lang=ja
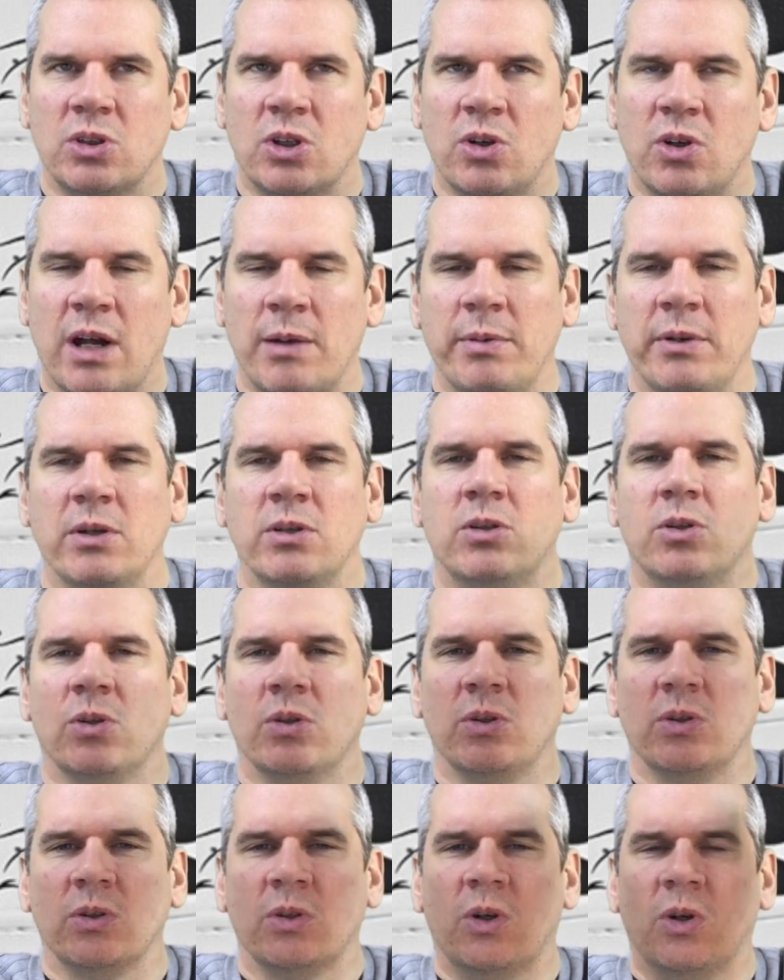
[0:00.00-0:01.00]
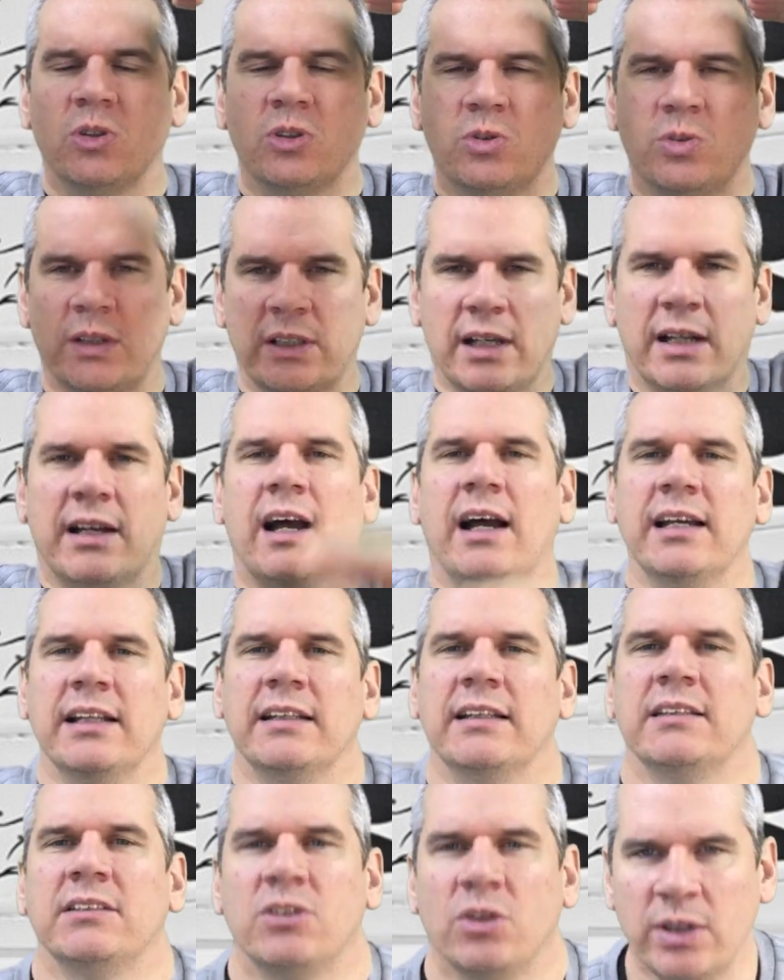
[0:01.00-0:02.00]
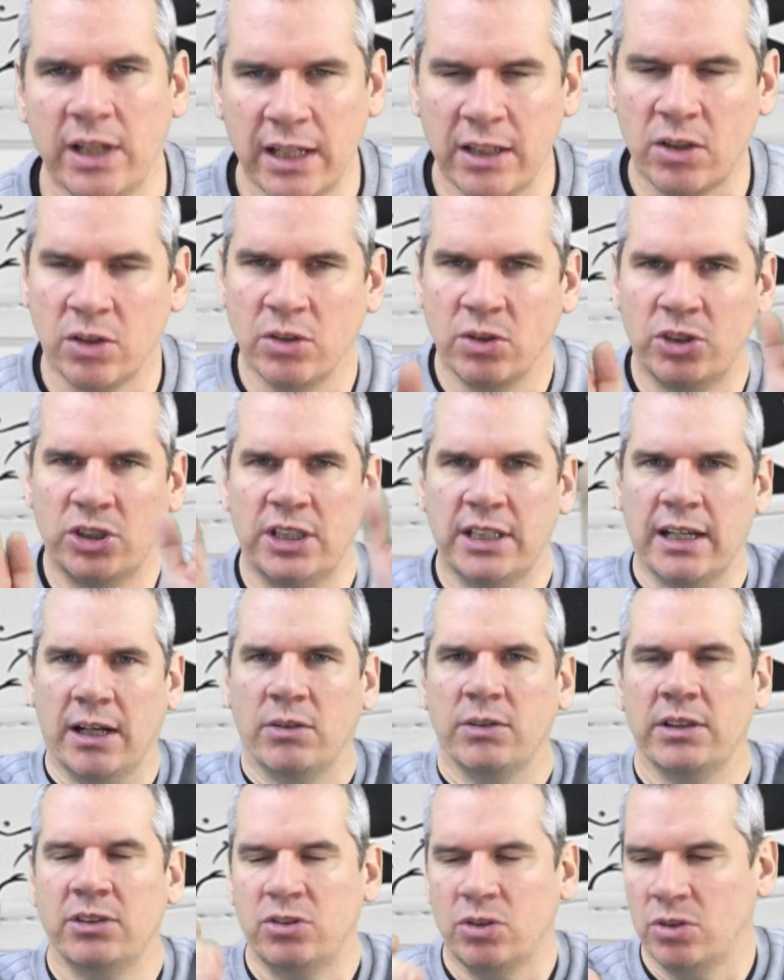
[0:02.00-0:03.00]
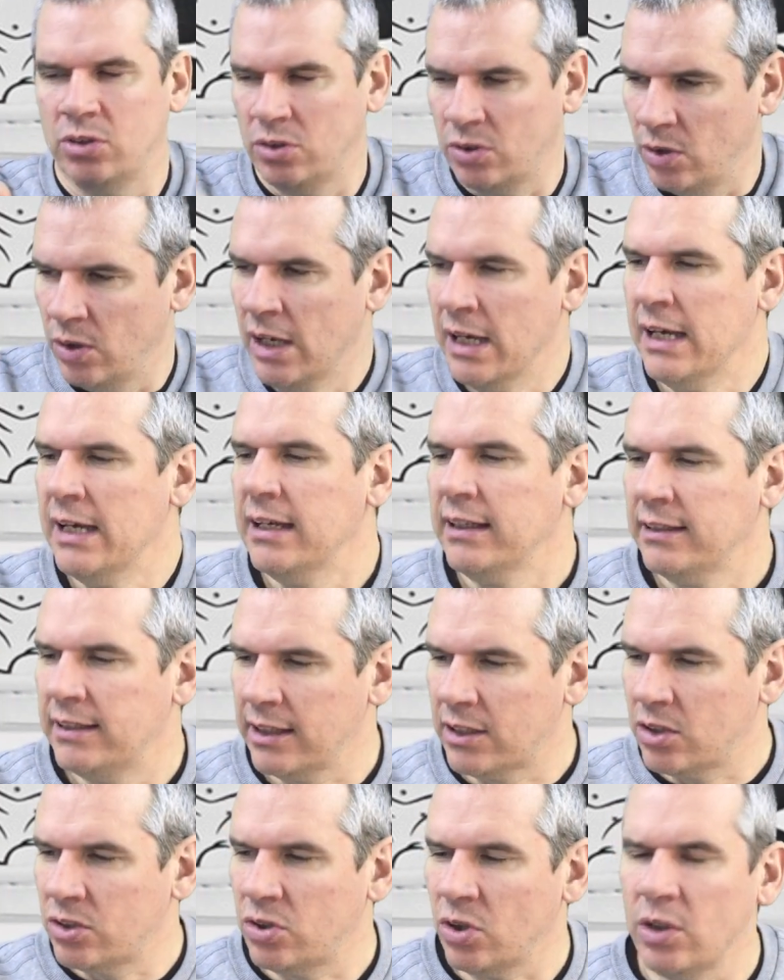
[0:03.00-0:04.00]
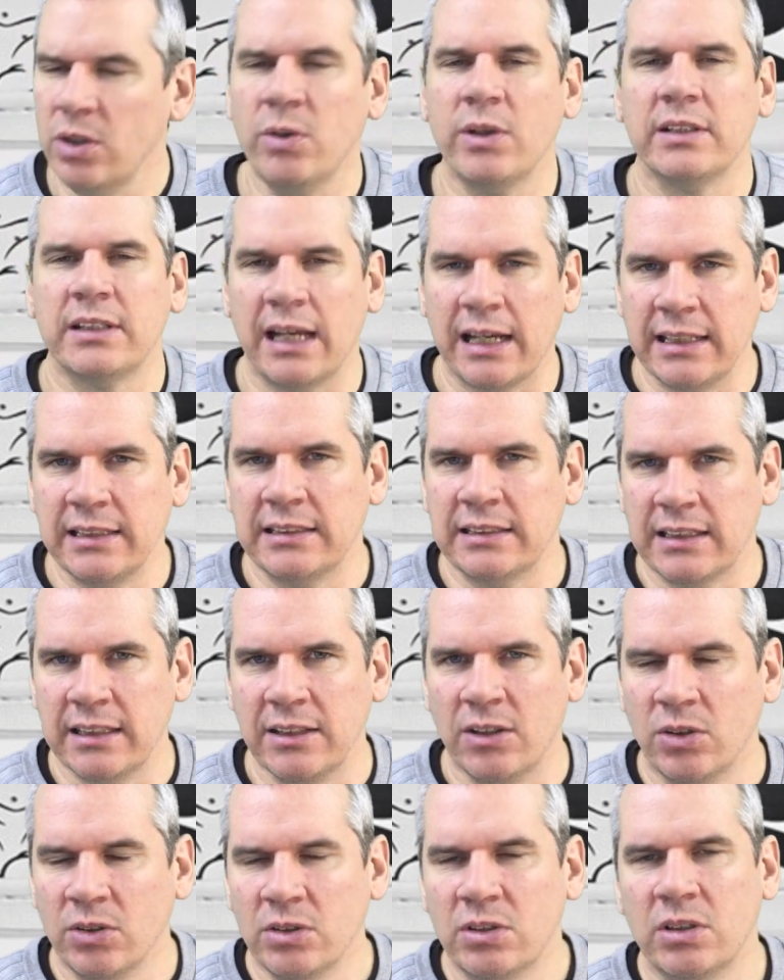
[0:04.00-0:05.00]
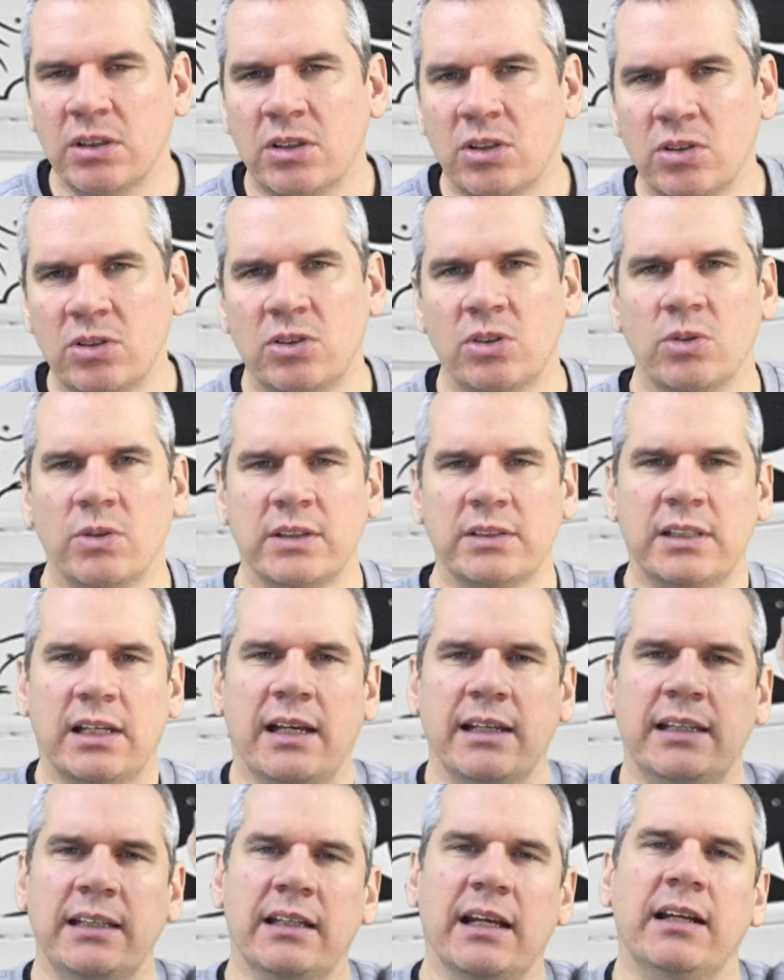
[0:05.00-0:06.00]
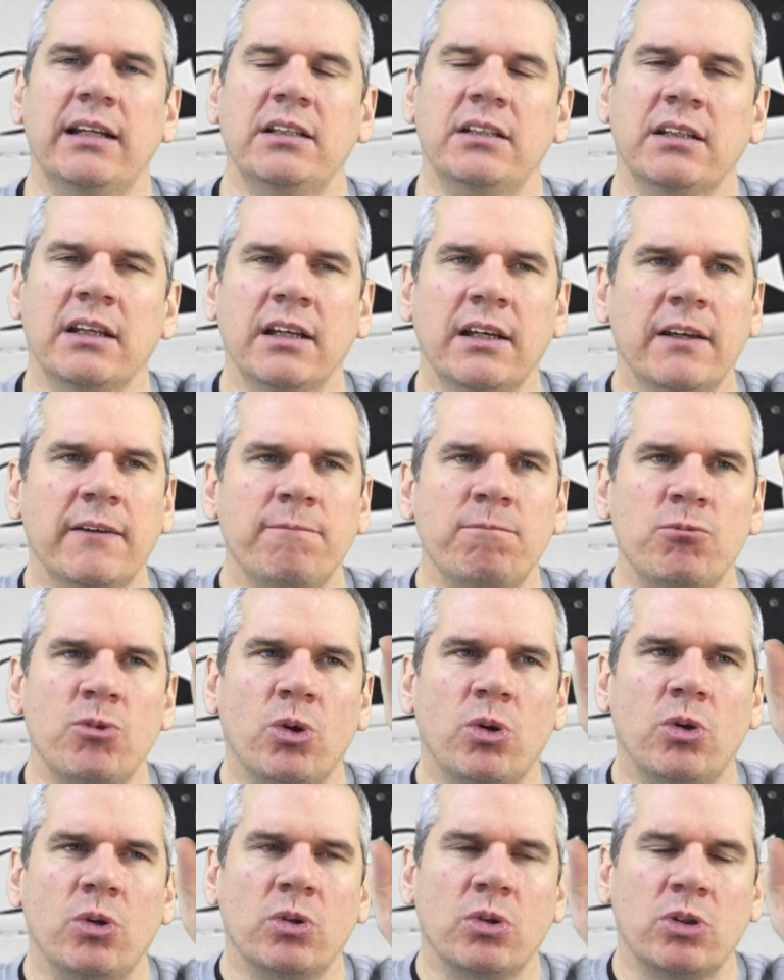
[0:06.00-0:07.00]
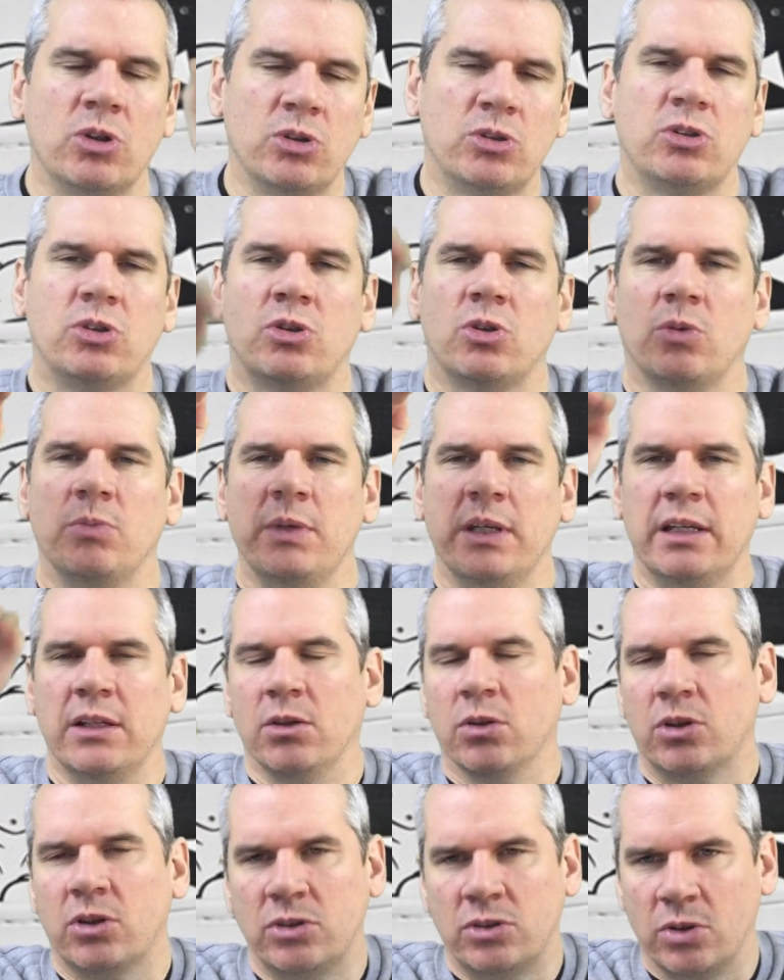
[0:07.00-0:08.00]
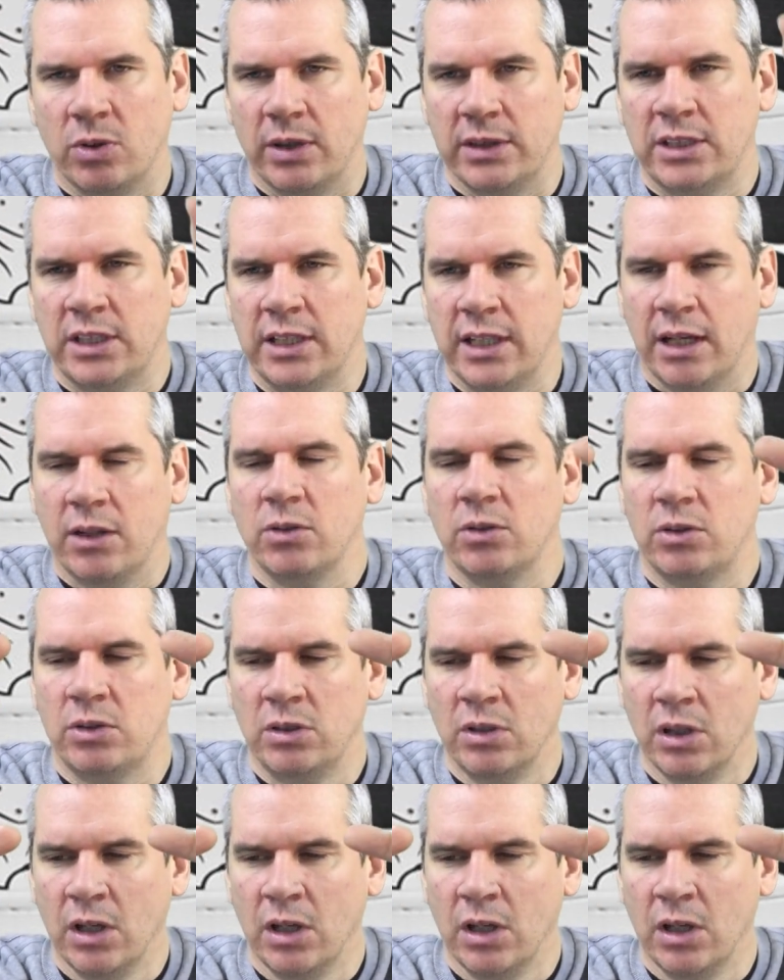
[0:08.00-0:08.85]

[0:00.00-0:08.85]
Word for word: 比べるとコスト高いんですよね。この違うにすると。で、それは大好き。本当に靴はさ、左の靴と右の靴は違う